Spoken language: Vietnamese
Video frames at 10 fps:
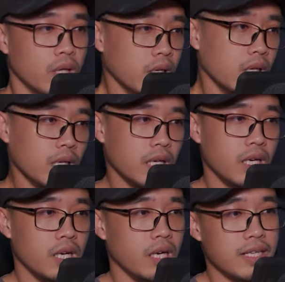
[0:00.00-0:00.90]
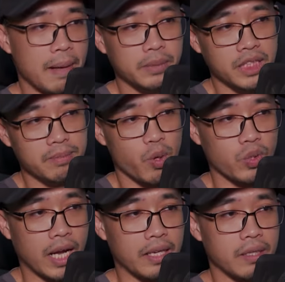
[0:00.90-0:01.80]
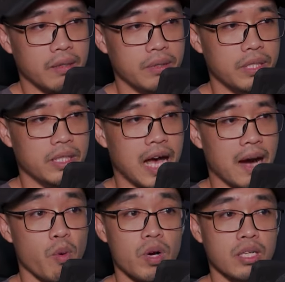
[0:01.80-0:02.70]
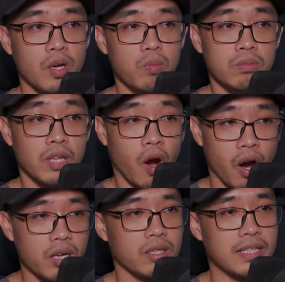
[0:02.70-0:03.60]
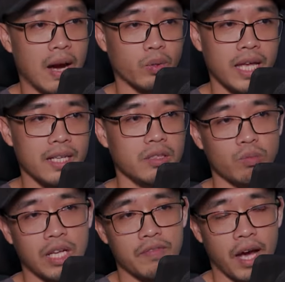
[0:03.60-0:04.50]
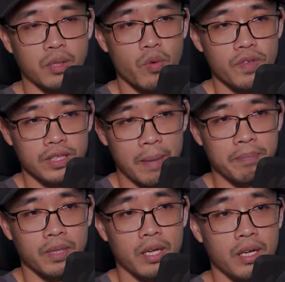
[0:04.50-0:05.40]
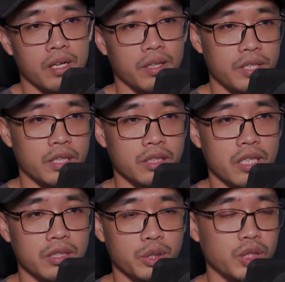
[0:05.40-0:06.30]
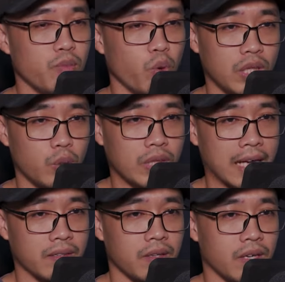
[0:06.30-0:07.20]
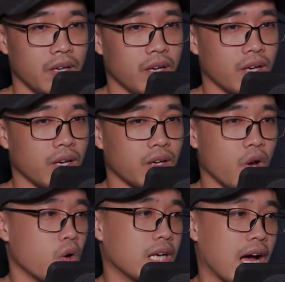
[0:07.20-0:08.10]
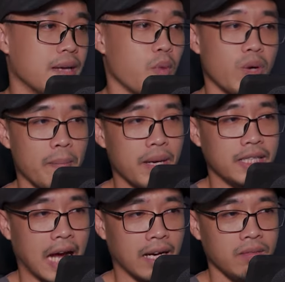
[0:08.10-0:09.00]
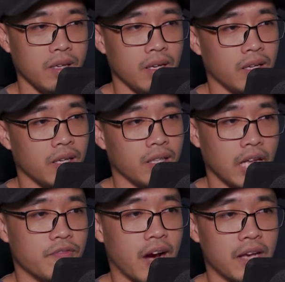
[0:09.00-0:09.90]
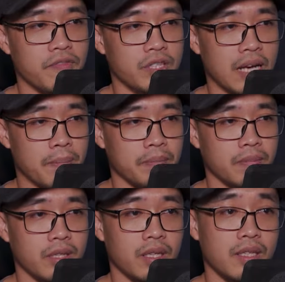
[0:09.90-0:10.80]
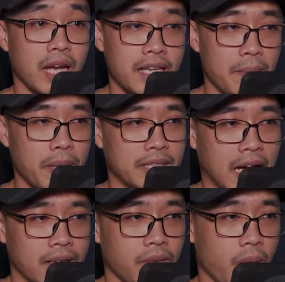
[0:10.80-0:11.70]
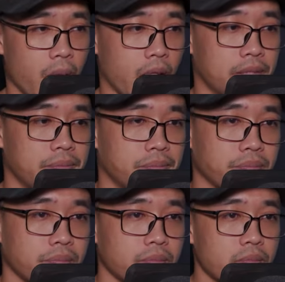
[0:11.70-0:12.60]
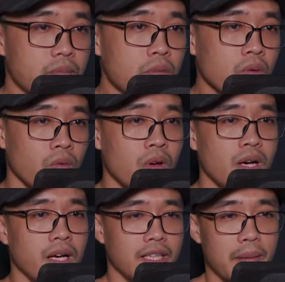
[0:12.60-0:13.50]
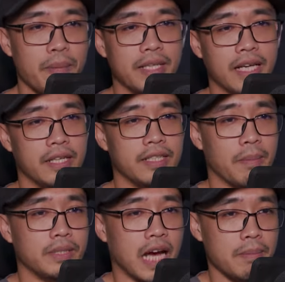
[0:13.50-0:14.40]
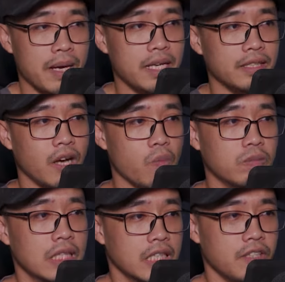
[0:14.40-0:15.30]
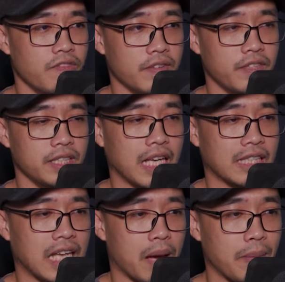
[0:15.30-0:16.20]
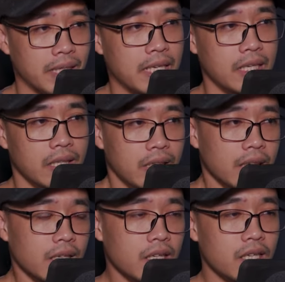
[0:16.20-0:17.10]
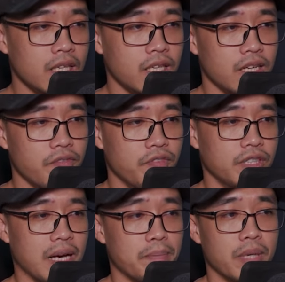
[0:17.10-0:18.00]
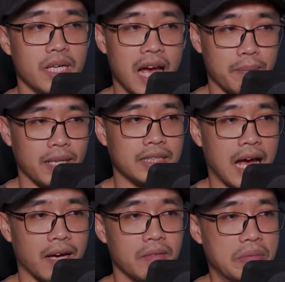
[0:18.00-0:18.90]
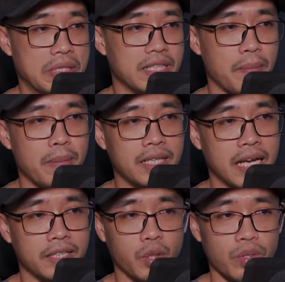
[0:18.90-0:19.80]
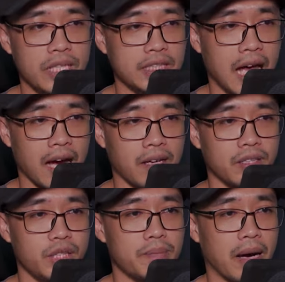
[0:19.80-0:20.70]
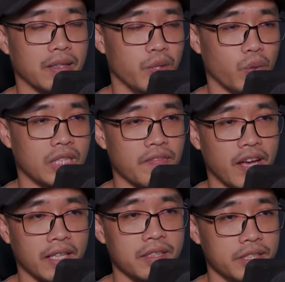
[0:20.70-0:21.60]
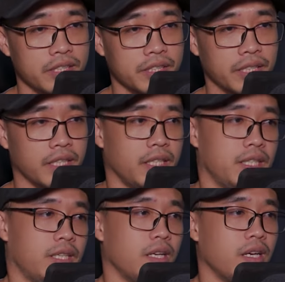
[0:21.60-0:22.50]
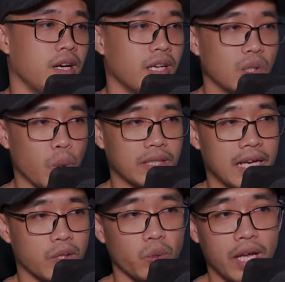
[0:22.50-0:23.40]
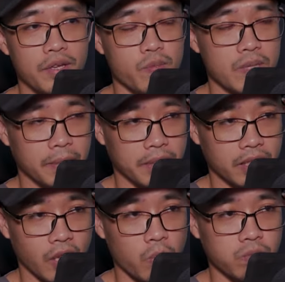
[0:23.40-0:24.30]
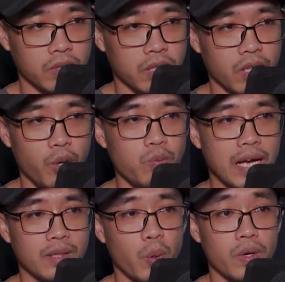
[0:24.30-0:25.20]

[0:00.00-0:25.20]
Đám sương mù này như là một cơn lốc nhỏ gào thét trong tay phải của Vương Lâm. Dần dần sương mù tiêu tan, còn lại một đám mây trắng. Tay Vương Lâm nắm đám mây trắng này vung về phía trước. Đám mây này chậm rãi bay lên không, hướng về phía xa xa bay đi. Thuật này có thể dung hợp thần thông. Lúc này thuật đầu tiên mà ta muốn dung hợp chính là xúc địa thành thốn. Thần thông này mặc dù mạnh, có thể di chuyển ngay lập tức trong tinh không vô tận,